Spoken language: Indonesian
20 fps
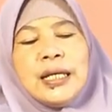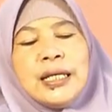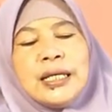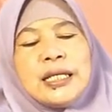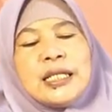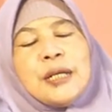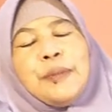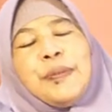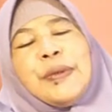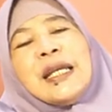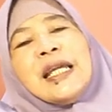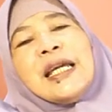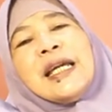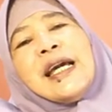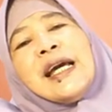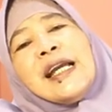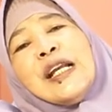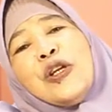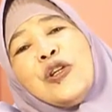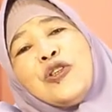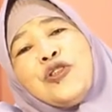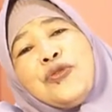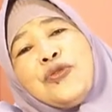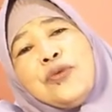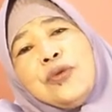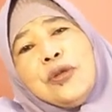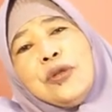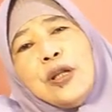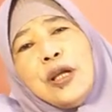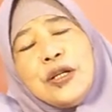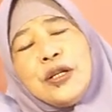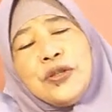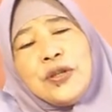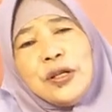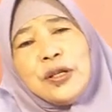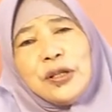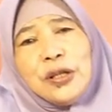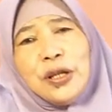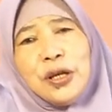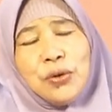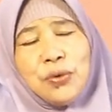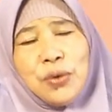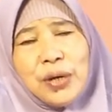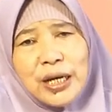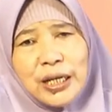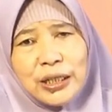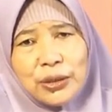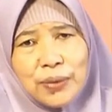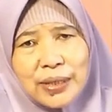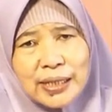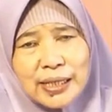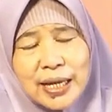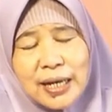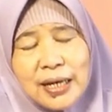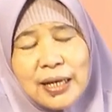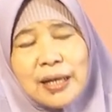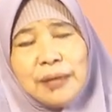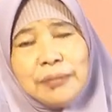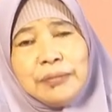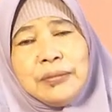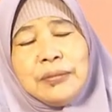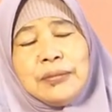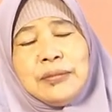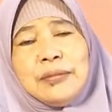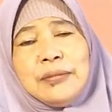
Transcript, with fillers: sepeninggal Rasulullah Shallallahu Alaihi Wasallam